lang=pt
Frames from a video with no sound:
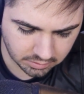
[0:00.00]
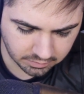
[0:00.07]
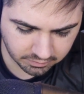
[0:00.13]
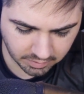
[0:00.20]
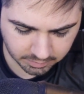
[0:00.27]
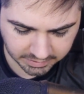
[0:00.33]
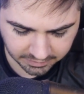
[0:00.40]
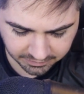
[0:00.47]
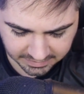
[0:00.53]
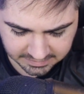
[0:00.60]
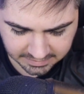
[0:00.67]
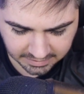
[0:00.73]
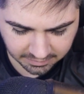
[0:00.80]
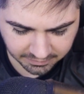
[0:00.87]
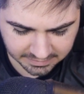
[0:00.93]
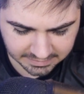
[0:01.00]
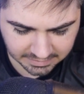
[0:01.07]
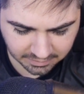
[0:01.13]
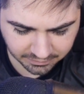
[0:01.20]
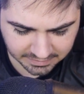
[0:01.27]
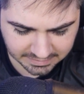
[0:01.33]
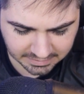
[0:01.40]
Vamos, tem que fazer, tem que fazer,
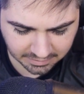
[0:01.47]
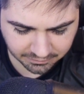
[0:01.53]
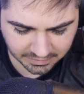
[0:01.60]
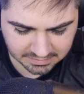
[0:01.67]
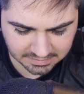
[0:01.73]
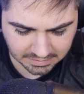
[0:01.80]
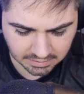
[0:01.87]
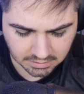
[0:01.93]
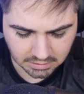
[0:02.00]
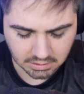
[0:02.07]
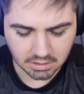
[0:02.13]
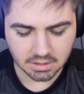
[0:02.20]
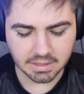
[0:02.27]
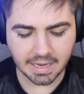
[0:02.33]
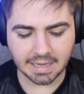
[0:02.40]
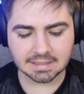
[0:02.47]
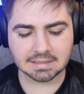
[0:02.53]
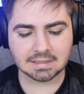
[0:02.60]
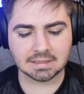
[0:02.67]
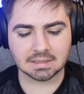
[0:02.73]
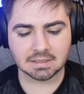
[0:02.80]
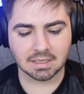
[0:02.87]
tem que fazer, tem que fazer.
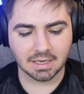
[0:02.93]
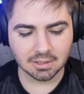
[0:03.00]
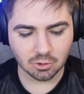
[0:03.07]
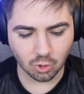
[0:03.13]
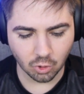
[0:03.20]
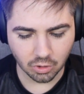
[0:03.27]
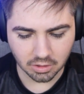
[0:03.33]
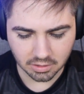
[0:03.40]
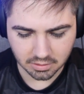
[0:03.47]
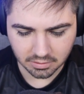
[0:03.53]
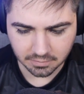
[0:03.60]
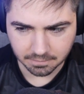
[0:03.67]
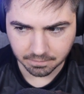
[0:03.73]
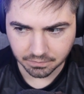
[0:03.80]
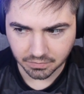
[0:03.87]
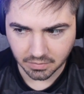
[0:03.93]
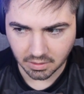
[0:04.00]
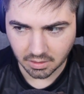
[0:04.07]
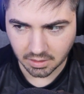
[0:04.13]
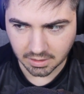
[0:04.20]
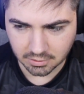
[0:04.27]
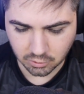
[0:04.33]
Yes! Entrou.
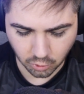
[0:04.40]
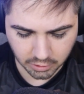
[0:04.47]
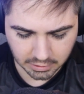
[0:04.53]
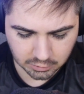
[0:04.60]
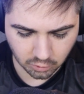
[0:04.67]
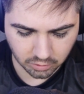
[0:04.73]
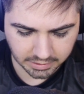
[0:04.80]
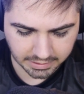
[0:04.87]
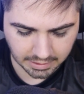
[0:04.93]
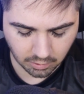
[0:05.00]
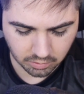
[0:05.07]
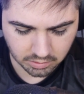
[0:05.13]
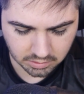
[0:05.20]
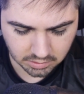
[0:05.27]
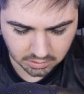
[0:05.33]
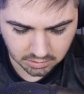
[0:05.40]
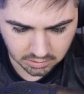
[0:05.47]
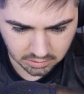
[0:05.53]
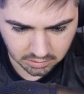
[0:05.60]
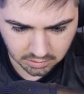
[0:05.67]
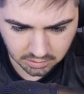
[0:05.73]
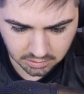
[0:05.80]
Entrou e entrou legal.
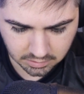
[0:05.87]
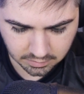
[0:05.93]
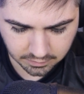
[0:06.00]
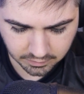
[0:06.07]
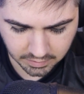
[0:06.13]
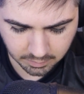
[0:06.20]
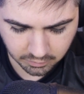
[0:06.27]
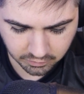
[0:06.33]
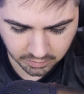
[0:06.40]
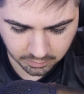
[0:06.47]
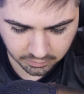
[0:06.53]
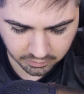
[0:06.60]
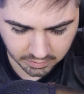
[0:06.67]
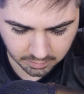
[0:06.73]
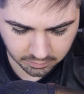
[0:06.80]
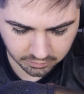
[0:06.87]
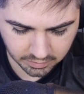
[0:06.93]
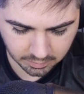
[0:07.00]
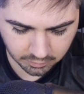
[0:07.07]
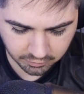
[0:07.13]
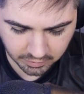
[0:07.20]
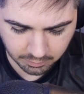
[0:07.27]
Vamos, vamos, vamos,
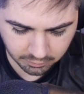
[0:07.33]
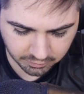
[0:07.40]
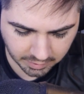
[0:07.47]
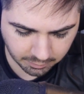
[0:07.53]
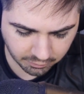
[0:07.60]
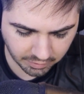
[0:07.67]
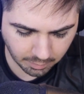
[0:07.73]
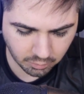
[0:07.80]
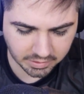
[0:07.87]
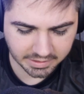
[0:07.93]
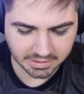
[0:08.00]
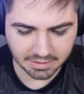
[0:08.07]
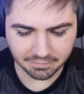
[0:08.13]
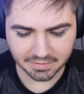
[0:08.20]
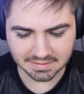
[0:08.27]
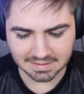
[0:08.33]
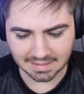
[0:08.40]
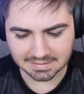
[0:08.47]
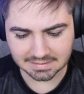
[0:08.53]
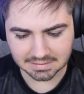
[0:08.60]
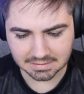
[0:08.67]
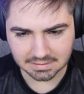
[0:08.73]
vamos, vamos, vamos, vamos. Que
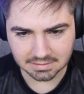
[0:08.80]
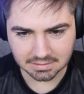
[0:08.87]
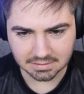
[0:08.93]
defesaça.